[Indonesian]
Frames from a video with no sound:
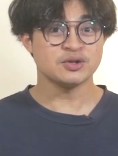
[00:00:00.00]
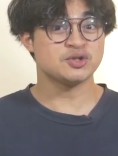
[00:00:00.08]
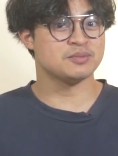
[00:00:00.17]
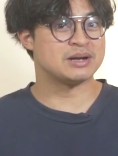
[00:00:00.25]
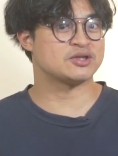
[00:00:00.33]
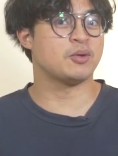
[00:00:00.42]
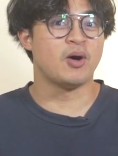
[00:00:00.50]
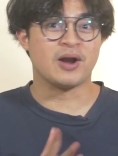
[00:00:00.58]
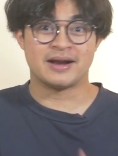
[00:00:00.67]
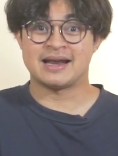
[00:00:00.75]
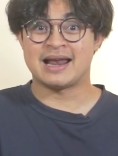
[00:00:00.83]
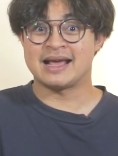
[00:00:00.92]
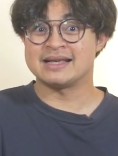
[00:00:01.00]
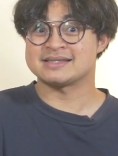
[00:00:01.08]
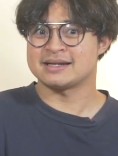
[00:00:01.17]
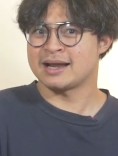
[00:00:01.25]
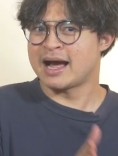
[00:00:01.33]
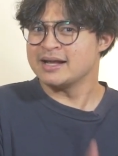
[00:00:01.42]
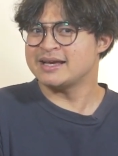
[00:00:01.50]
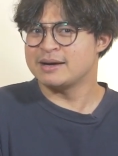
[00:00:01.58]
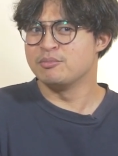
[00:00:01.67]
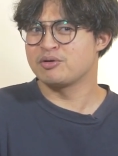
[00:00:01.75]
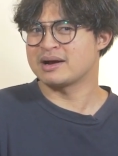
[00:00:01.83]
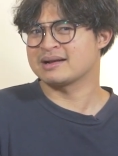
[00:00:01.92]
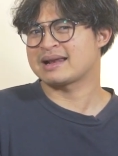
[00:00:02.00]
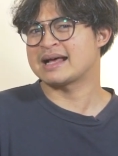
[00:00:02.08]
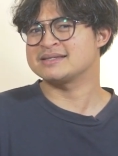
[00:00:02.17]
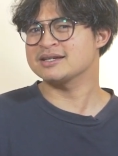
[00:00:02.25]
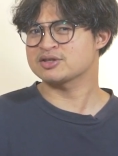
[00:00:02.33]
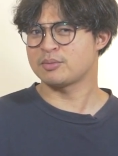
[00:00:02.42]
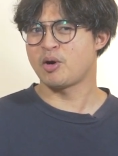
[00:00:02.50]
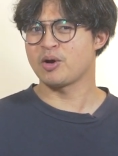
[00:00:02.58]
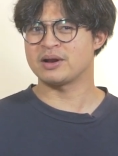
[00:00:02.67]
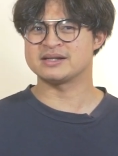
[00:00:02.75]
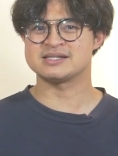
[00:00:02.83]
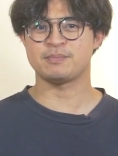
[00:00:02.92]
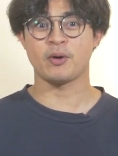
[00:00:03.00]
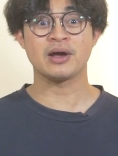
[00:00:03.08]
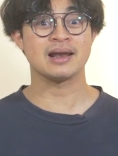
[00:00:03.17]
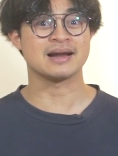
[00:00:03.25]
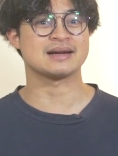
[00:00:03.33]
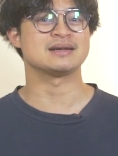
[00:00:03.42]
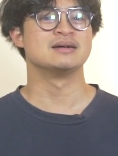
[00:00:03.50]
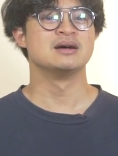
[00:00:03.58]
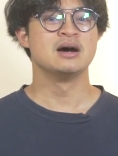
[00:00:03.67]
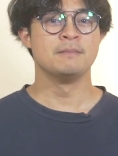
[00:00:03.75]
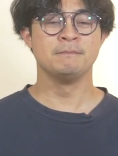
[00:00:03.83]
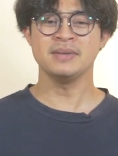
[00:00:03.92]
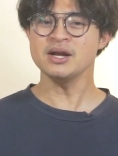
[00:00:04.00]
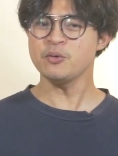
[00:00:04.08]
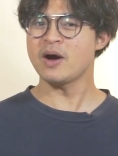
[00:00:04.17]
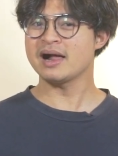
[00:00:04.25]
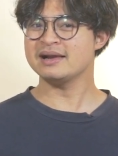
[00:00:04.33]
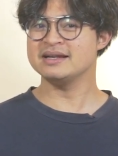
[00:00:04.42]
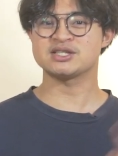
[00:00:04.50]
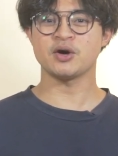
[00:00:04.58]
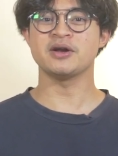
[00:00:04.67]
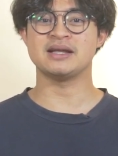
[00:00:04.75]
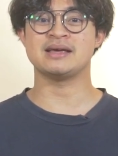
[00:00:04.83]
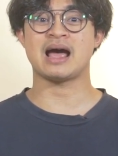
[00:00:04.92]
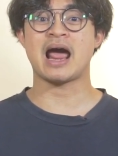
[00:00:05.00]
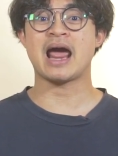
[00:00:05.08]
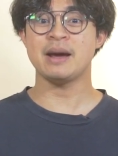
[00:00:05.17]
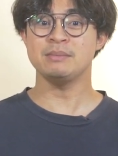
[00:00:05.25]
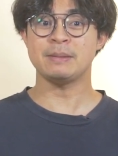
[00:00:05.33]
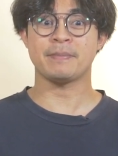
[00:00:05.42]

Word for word: itu cuma Tom Holland yang lagi seneng aja ya, bukan klasik Tom Holland spoiler. Meanwhile di Sony, Amy